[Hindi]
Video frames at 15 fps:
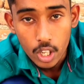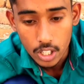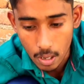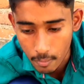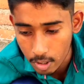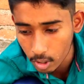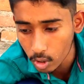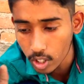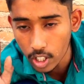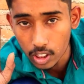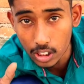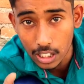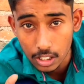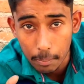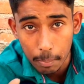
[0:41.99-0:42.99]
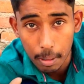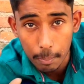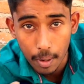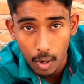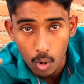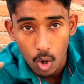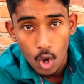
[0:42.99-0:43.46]
या फिर कोई इतना सा
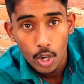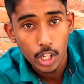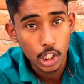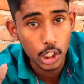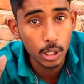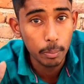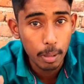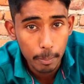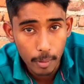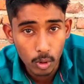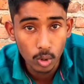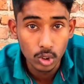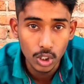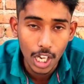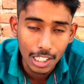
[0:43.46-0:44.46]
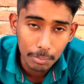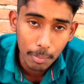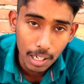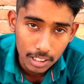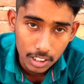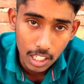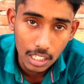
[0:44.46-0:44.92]
पेपर हो किसी पेपर को सात
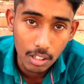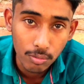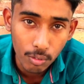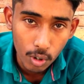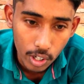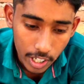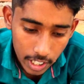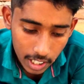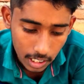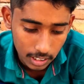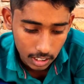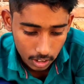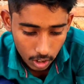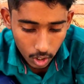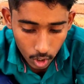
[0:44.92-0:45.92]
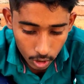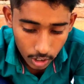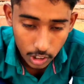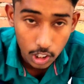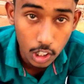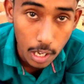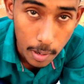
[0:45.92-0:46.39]
बार से ज़्यादा फोल्ड नहीं कर सकते
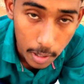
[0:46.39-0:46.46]
जैसे कि